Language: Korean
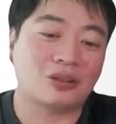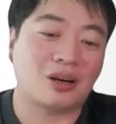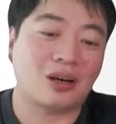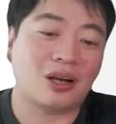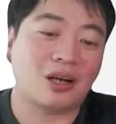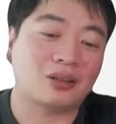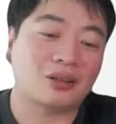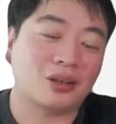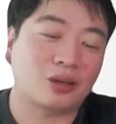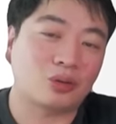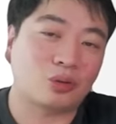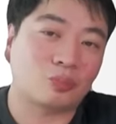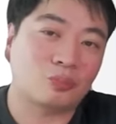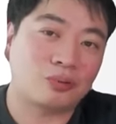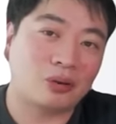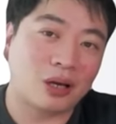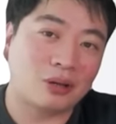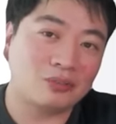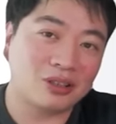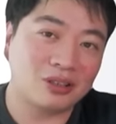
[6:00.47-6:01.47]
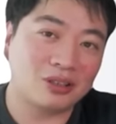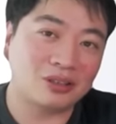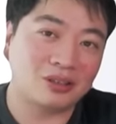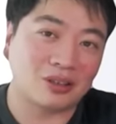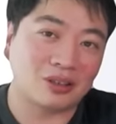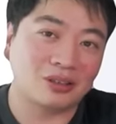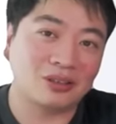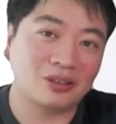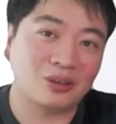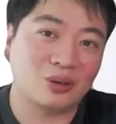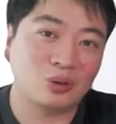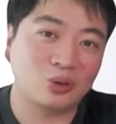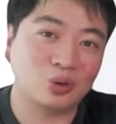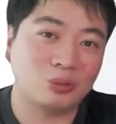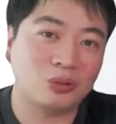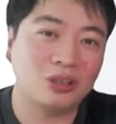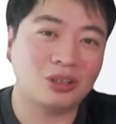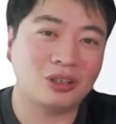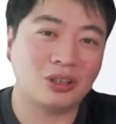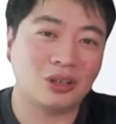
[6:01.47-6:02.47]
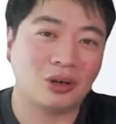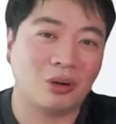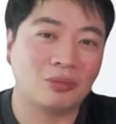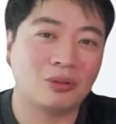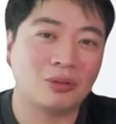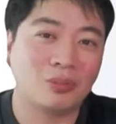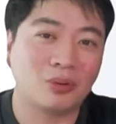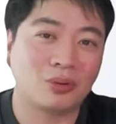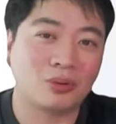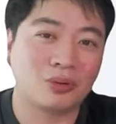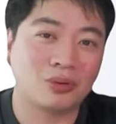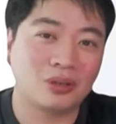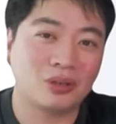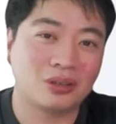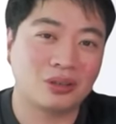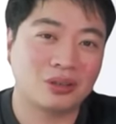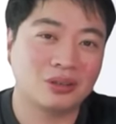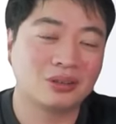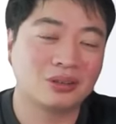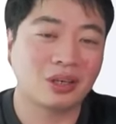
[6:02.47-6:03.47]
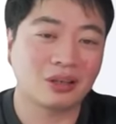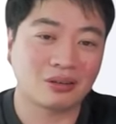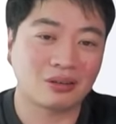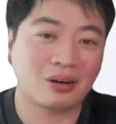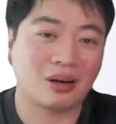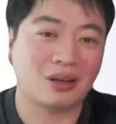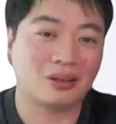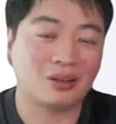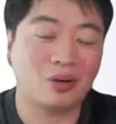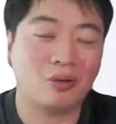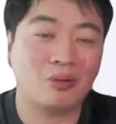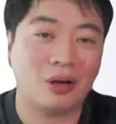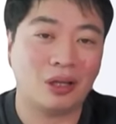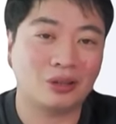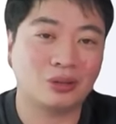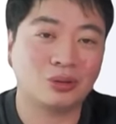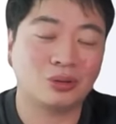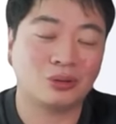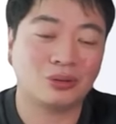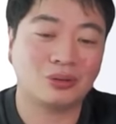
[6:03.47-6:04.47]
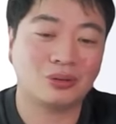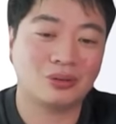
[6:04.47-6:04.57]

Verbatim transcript: 거라 하더라도 프라임 시리즈 같은 거 좀 인기가 없는 보드들 그런 게 들어가 있는 경우 많죠.